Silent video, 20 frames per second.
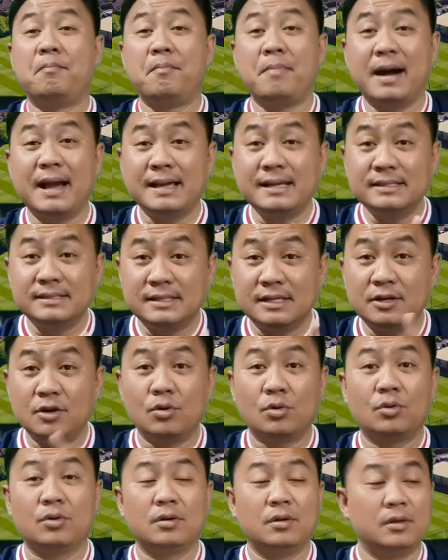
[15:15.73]
ไม่สนุ
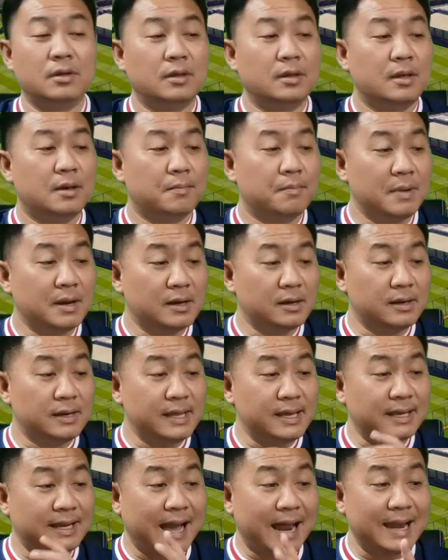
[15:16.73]
ก เมื่อคืน
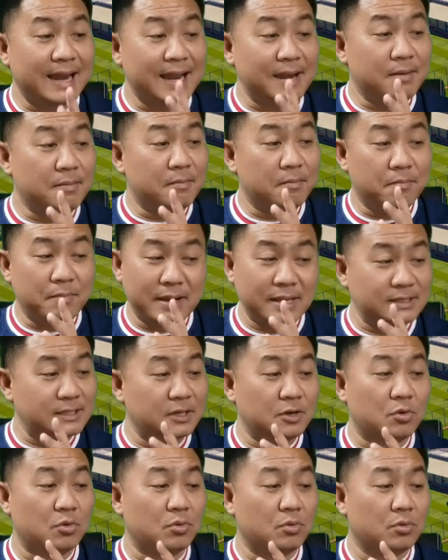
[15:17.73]
นี้การเล่นไม่ส
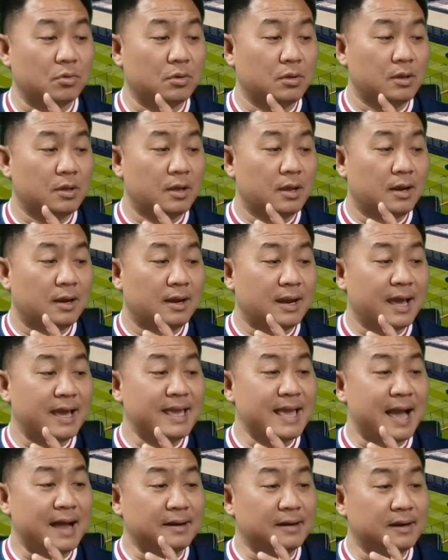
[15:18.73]
นุก และ
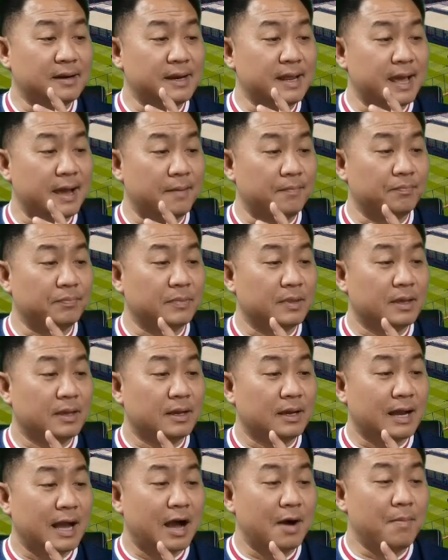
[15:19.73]
อย่างหนึ่งเนี่ย
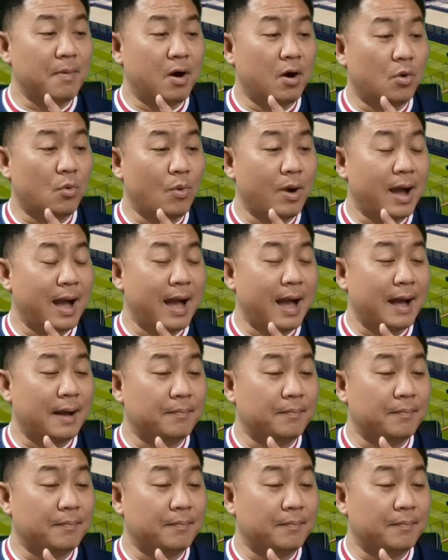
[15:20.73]
เขาบอกว่า